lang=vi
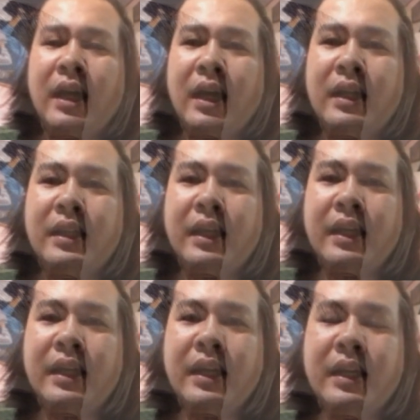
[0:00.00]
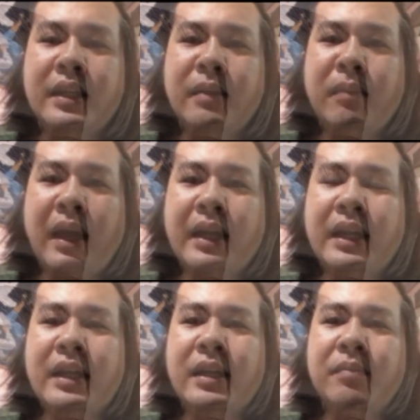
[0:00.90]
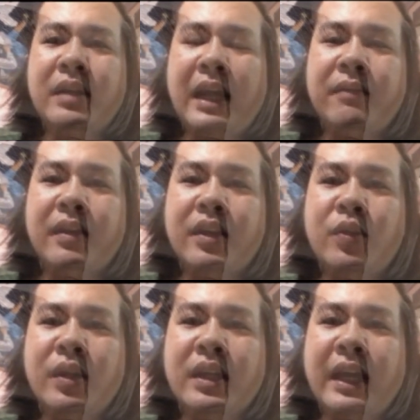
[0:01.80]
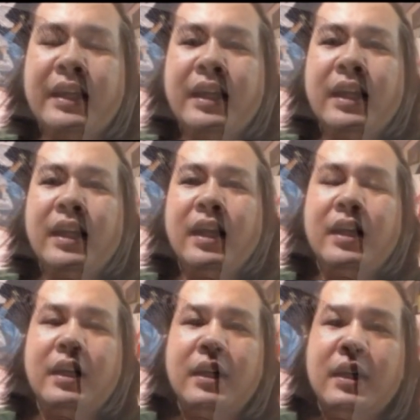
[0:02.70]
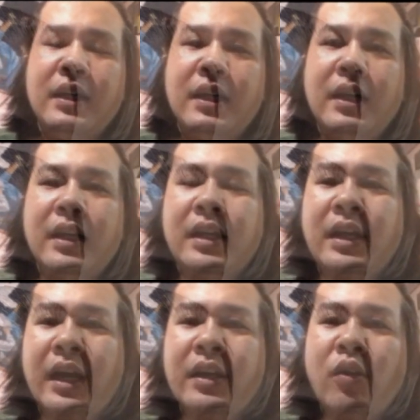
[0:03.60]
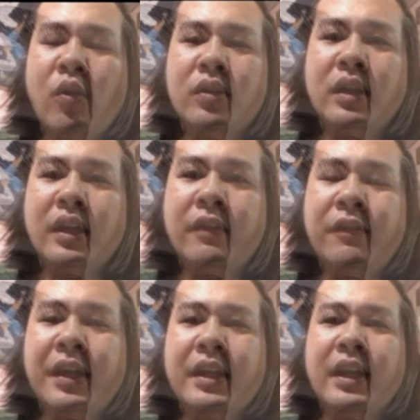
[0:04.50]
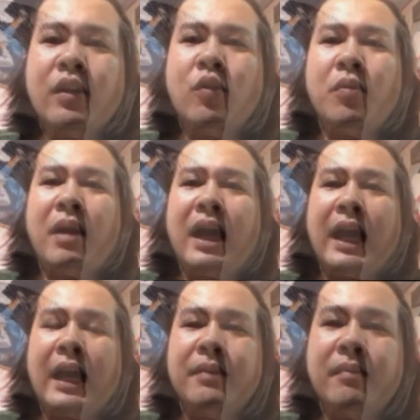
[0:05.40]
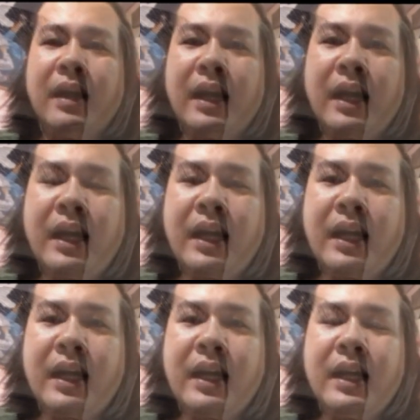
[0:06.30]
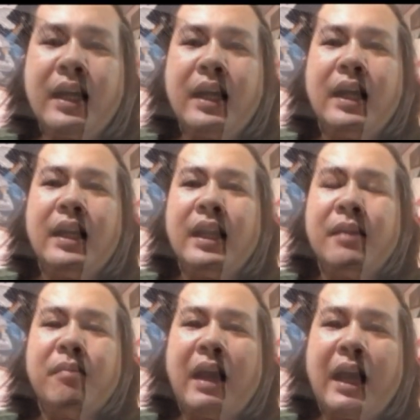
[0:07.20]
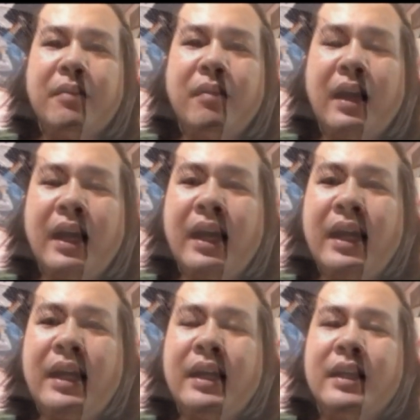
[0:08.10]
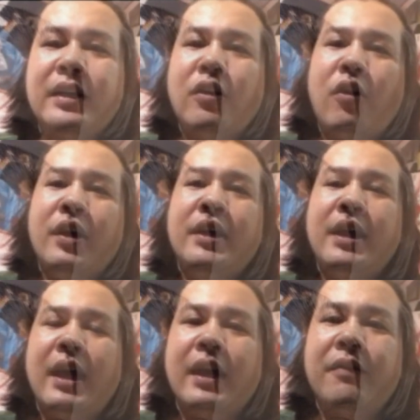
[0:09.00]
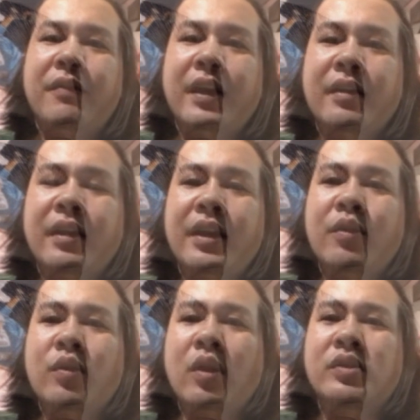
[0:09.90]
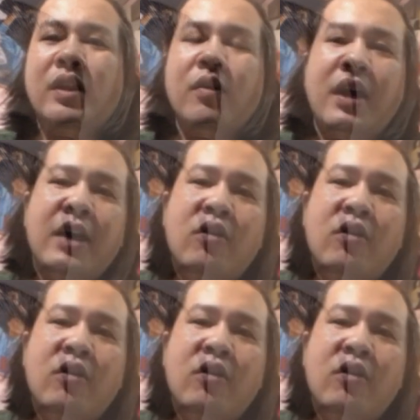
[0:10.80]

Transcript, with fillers: người có tiền thì không có tài người có tài thì không có tiền chúng làm những điều xấu không thương tiếc đạo đức văn hóa bị xuống cấp